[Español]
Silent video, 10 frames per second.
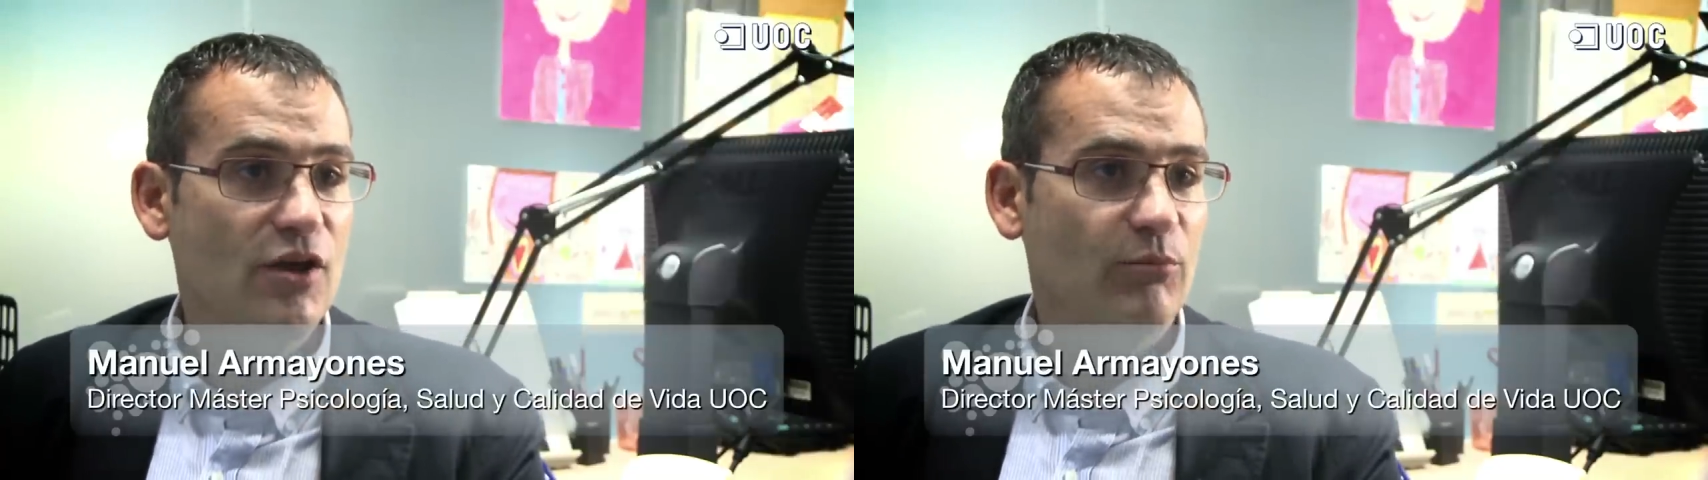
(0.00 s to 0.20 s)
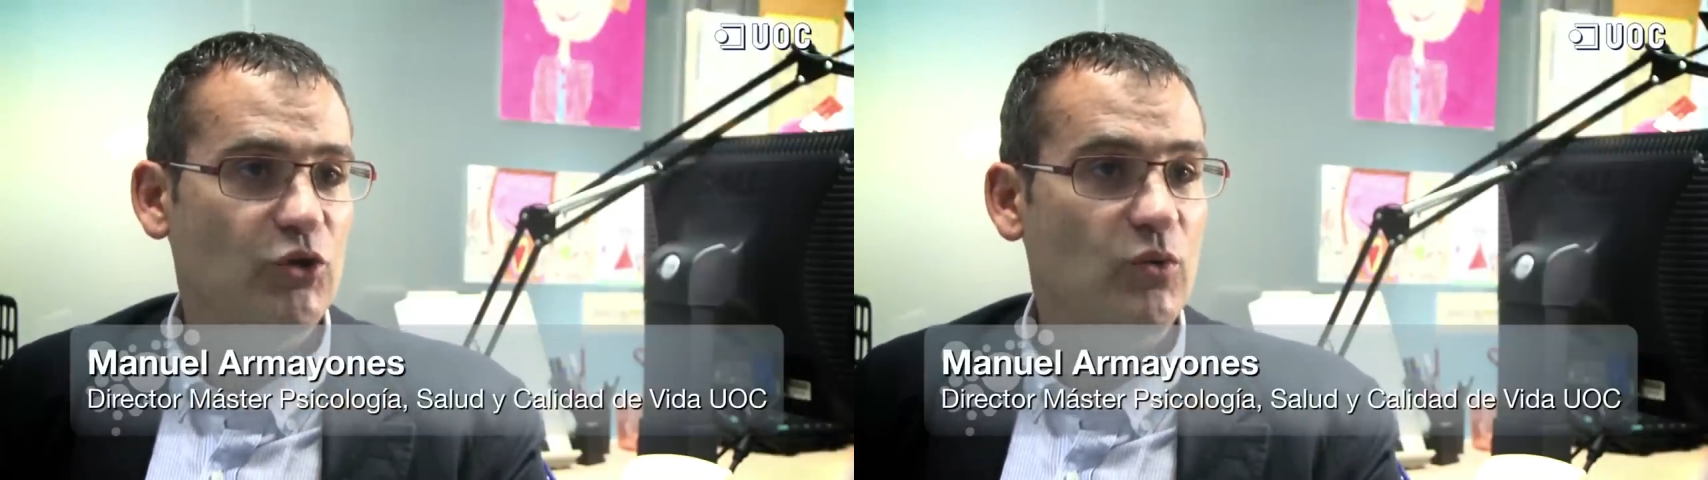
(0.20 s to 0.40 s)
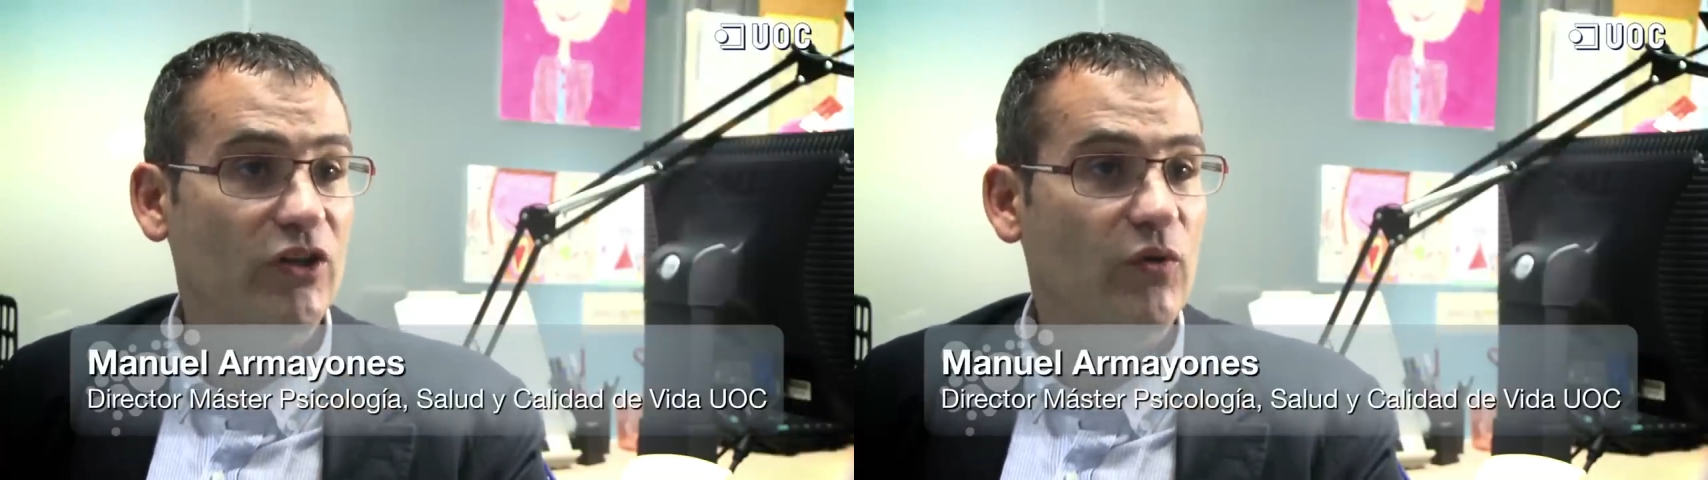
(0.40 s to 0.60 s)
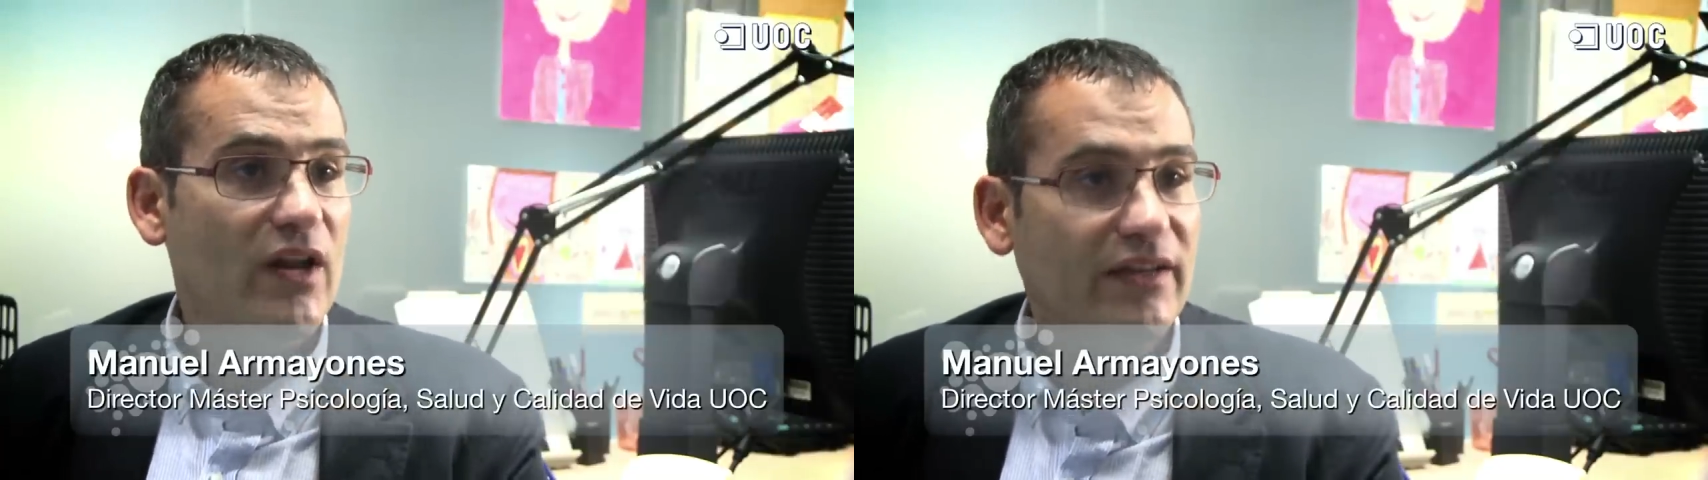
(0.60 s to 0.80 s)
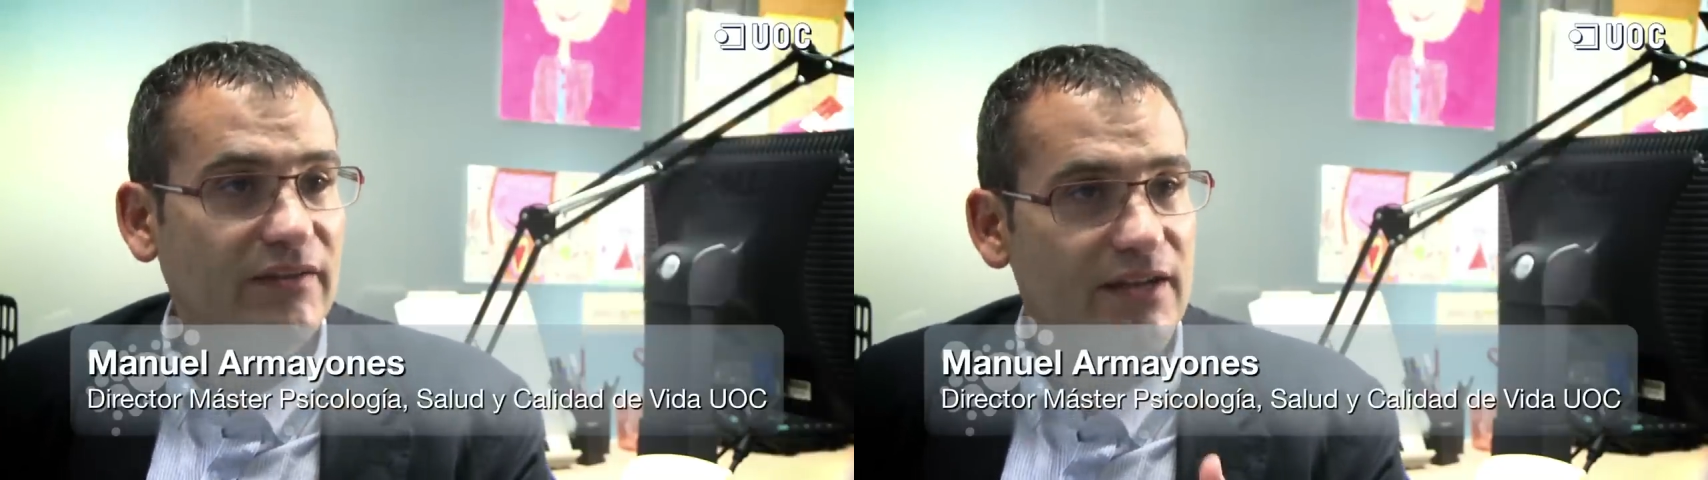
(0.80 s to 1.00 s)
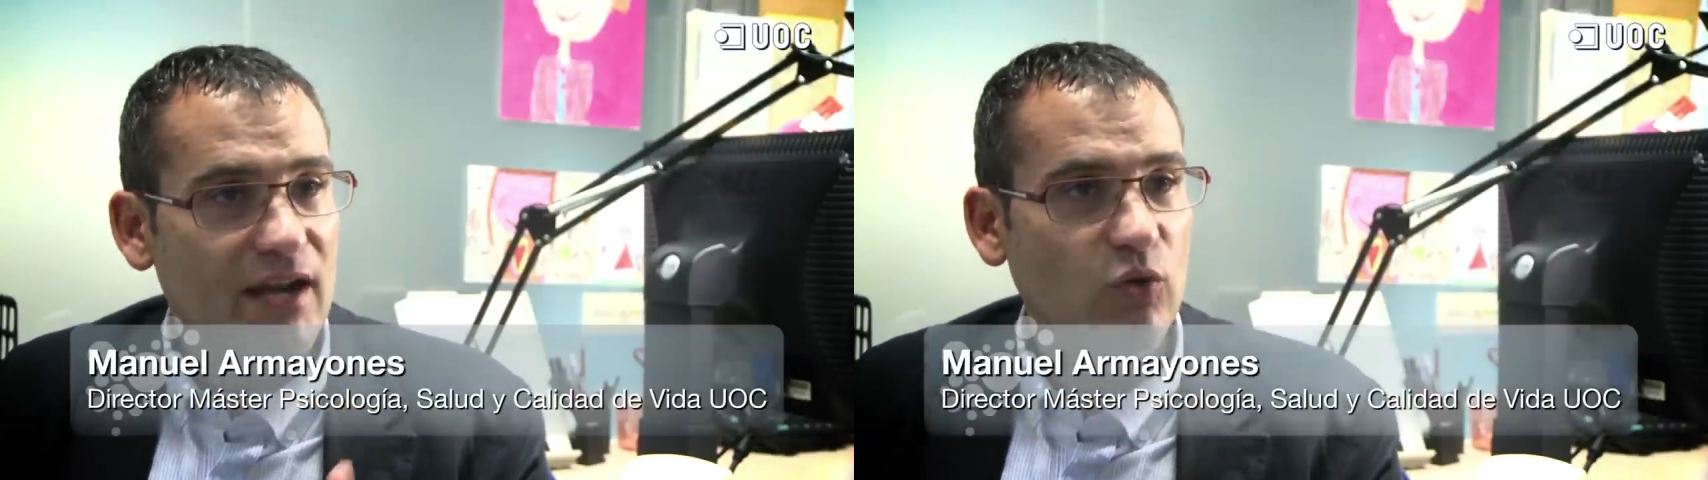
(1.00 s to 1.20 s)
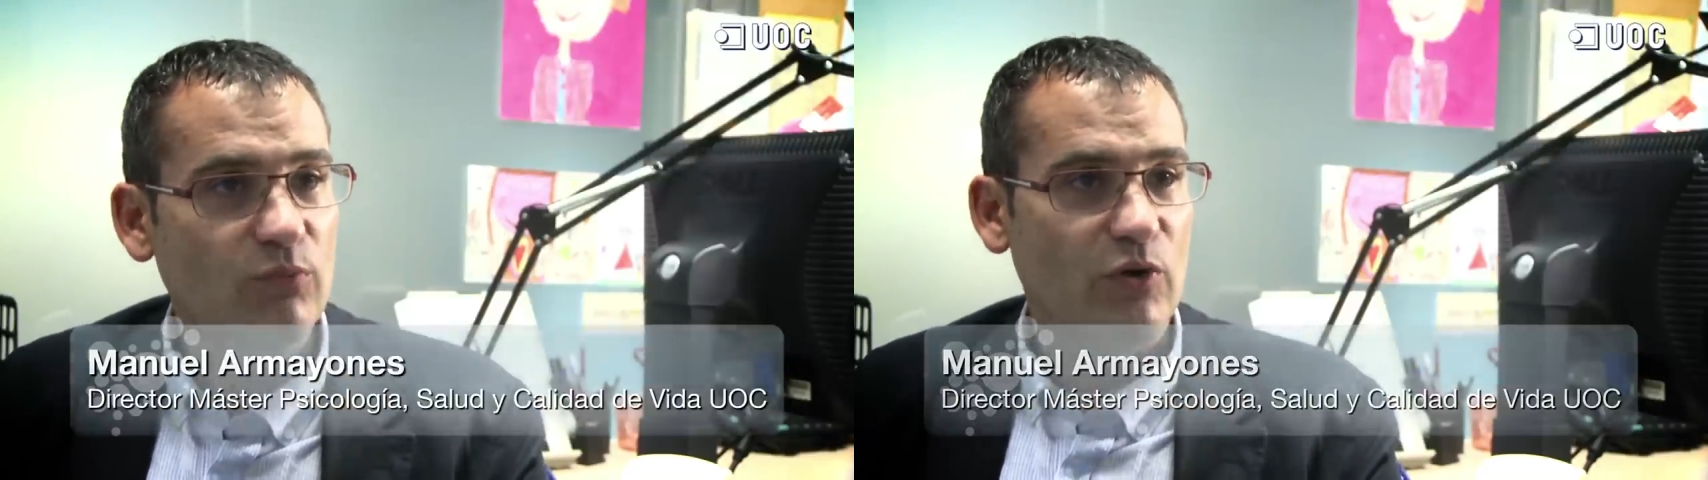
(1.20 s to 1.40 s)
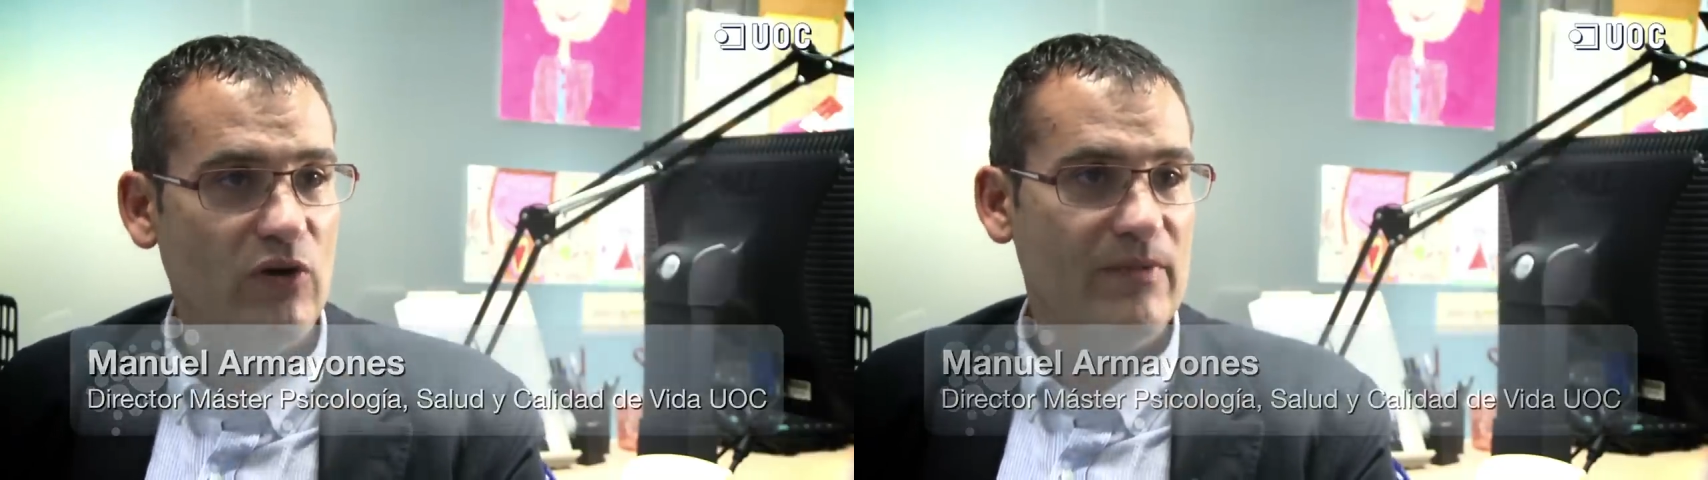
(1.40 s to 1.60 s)
pues cuando alguien tiene
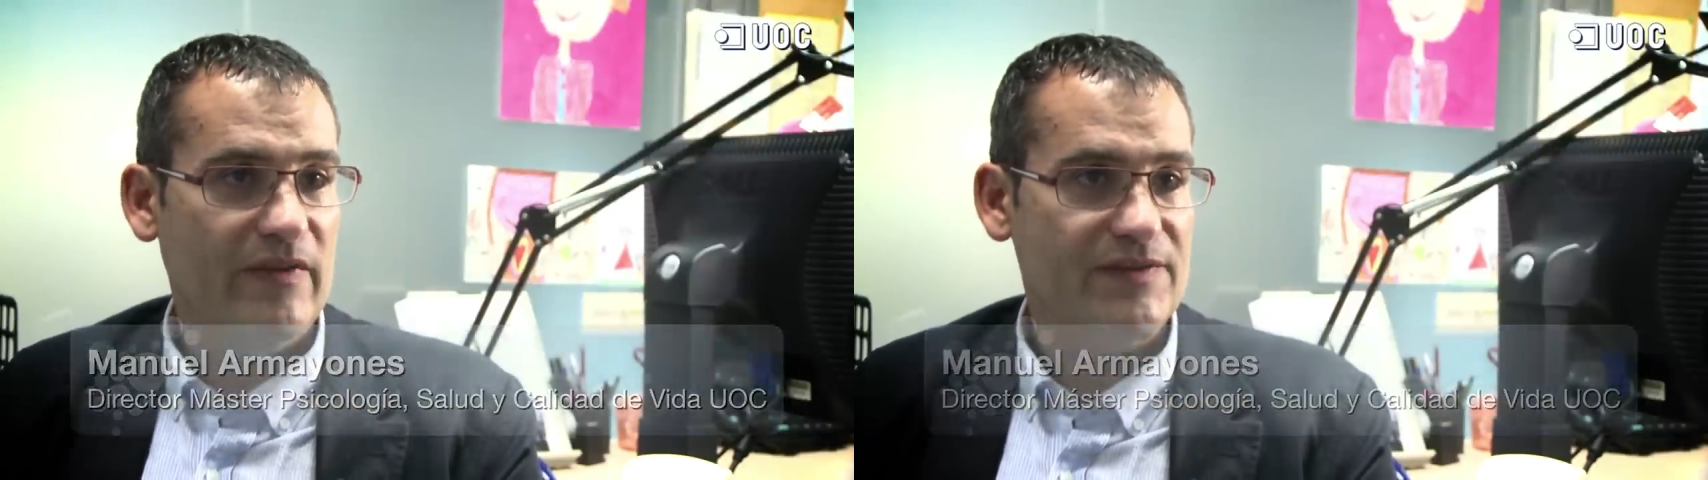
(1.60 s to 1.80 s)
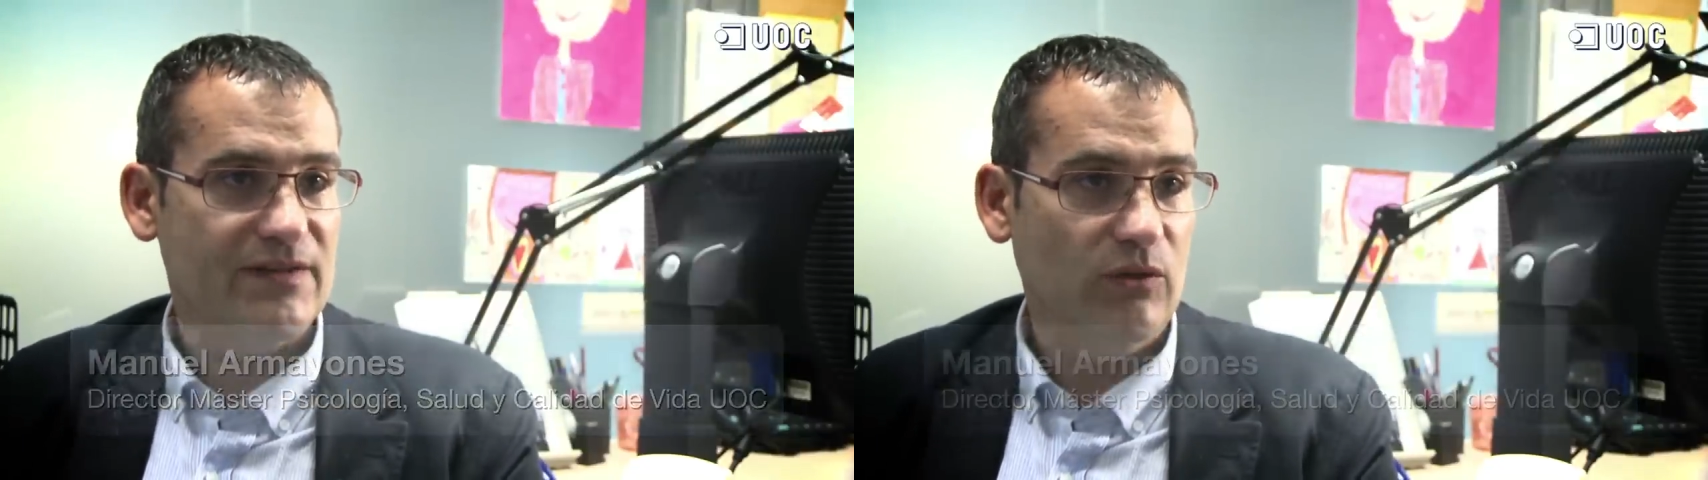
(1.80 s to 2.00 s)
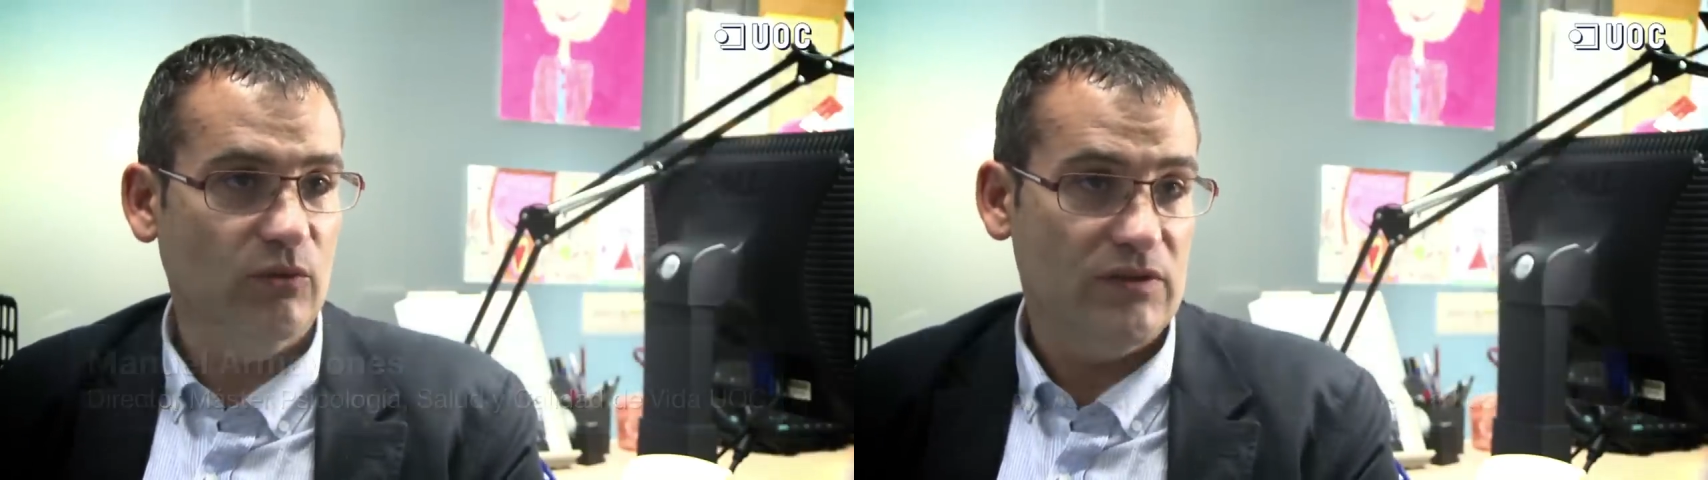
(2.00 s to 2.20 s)
algún problema de salud.